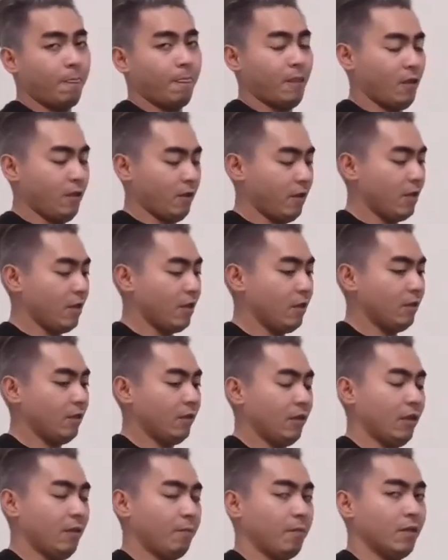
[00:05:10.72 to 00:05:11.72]
Okay?
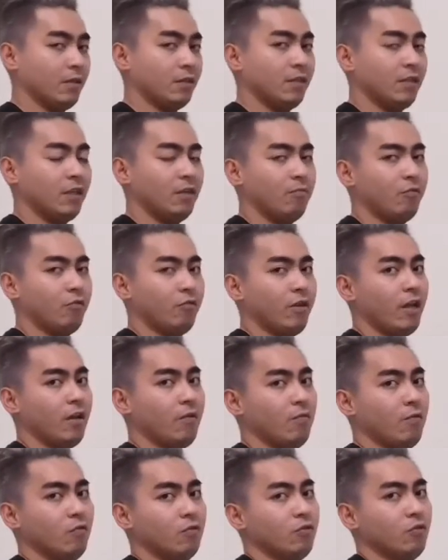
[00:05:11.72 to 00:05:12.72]
Eh, sinin mo yung
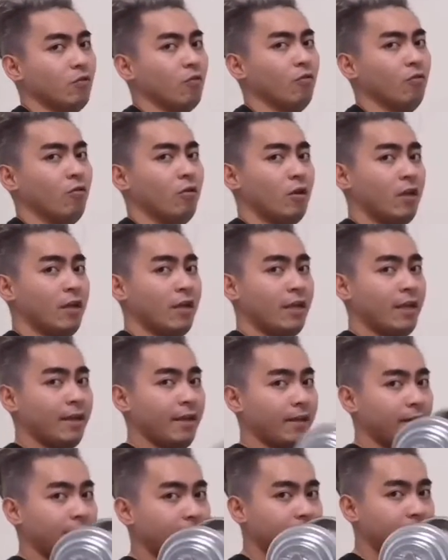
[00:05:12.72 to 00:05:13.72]
elbows ko,
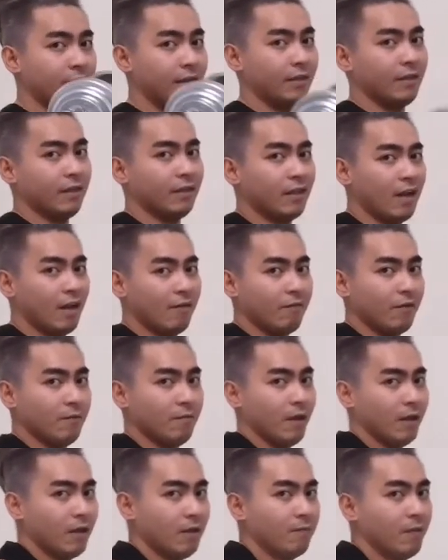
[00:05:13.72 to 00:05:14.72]
hindi siya nagta-travel back
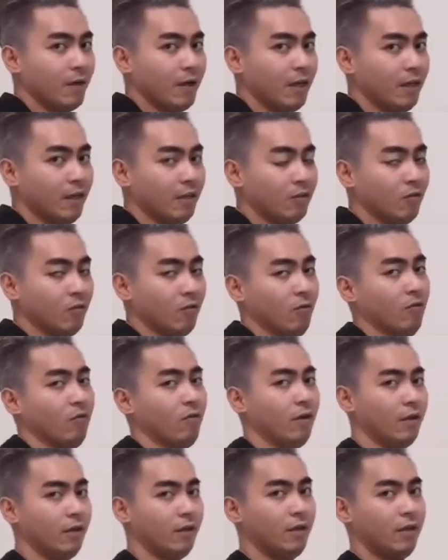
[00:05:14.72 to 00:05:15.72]
na pag
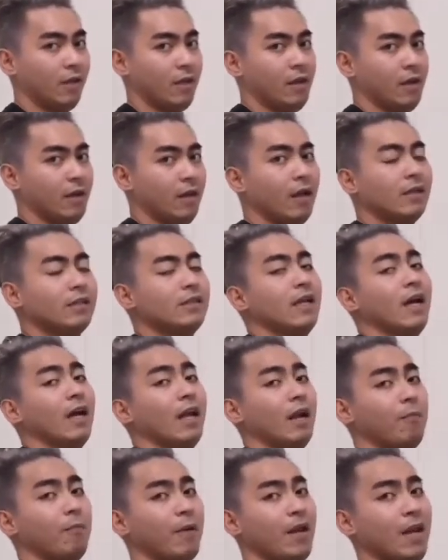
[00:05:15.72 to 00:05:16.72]
Okay? Eh, nasa
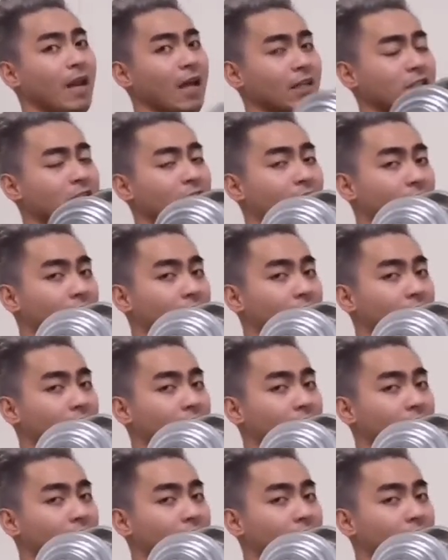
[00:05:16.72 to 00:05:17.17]
harapan lang siya.